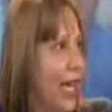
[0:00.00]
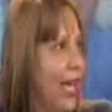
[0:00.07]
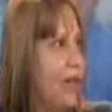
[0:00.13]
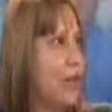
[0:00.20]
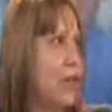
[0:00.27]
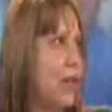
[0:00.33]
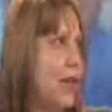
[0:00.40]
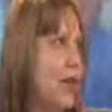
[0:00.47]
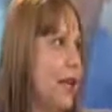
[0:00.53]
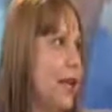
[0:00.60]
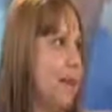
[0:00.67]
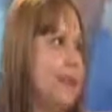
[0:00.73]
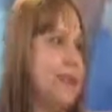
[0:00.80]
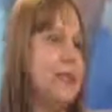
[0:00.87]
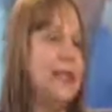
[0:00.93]
que ellos
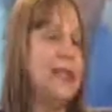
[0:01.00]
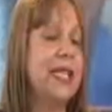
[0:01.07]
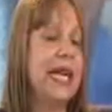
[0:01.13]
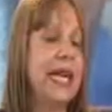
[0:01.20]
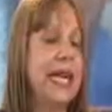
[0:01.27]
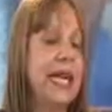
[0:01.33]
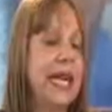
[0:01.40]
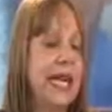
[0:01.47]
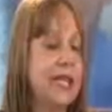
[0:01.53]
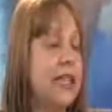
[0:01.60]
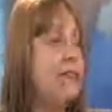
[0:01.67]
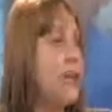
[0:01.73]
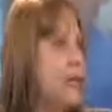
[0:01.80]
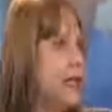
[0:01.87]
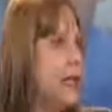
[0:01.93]
dijeron.
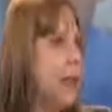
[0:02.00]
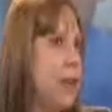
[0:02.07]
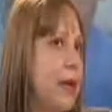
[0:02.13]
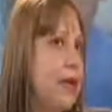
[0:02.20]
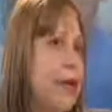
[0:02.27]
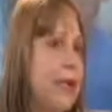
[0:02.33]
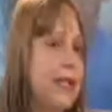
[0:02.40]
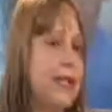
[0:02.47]
Esa fue nuestra primera